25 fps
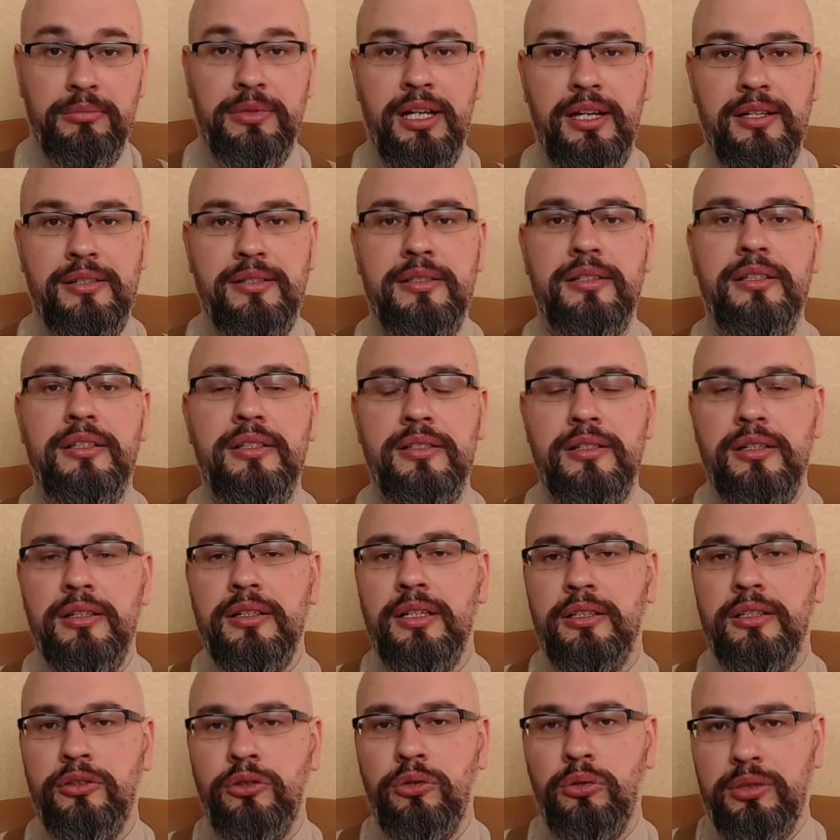Да,
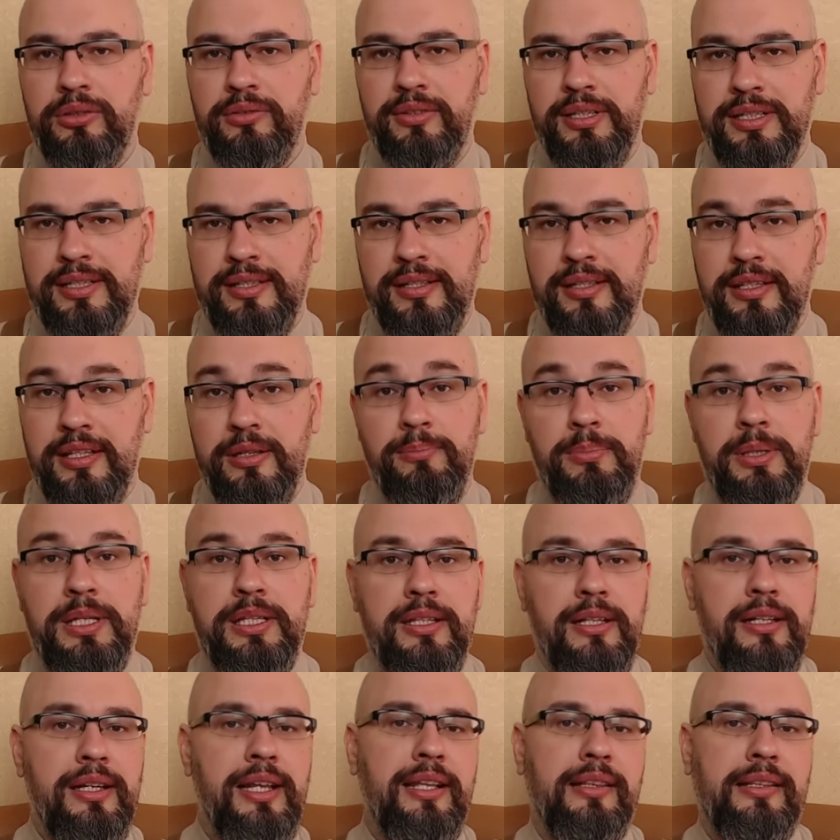снизили до 25
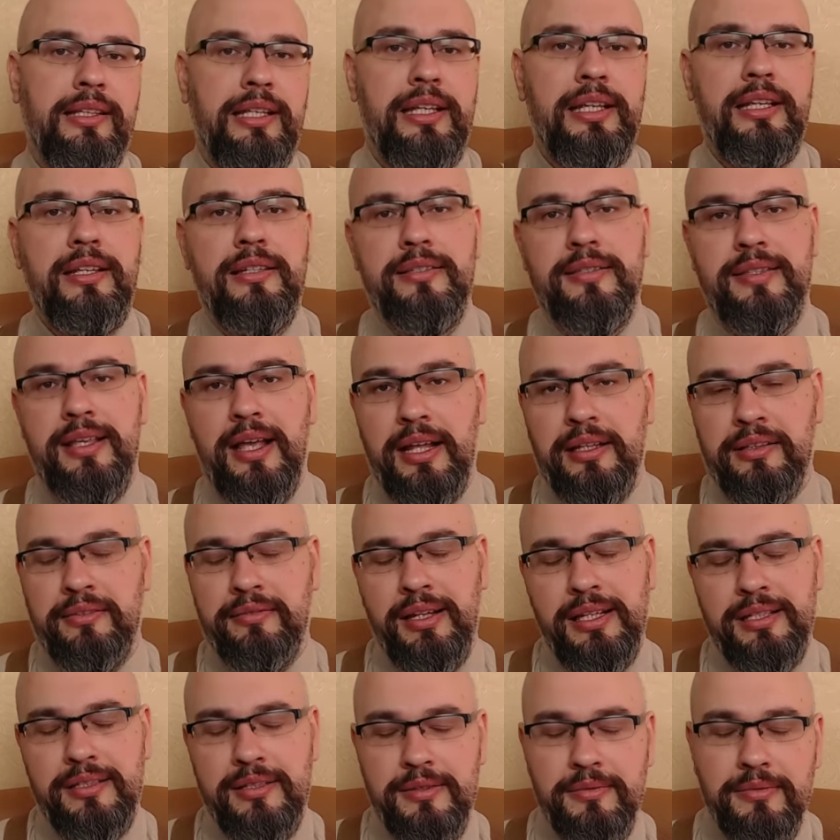лет и,
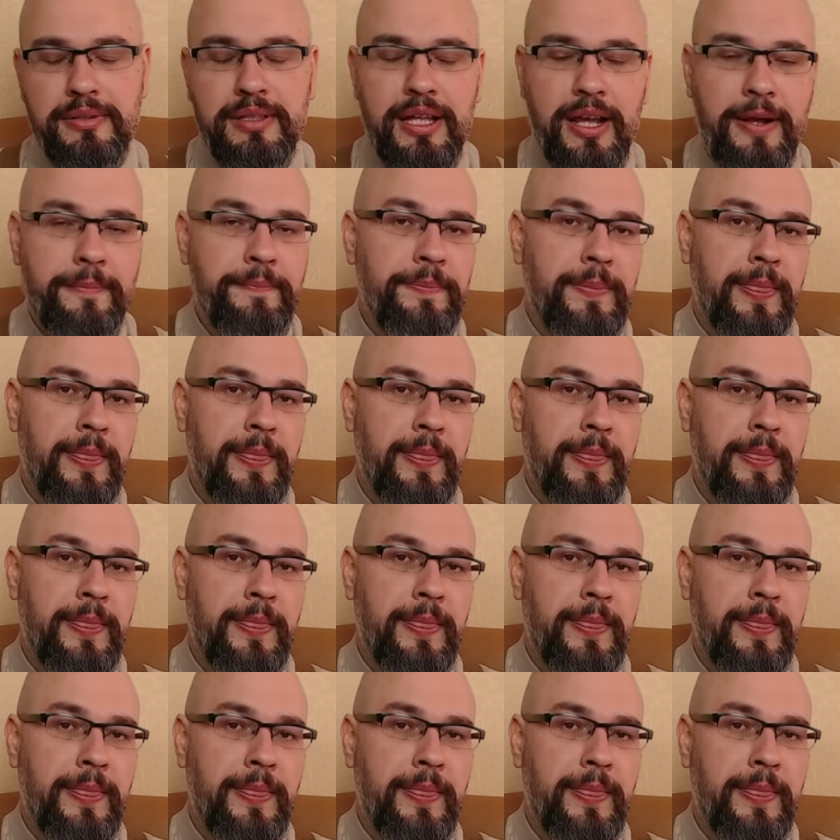соответственно,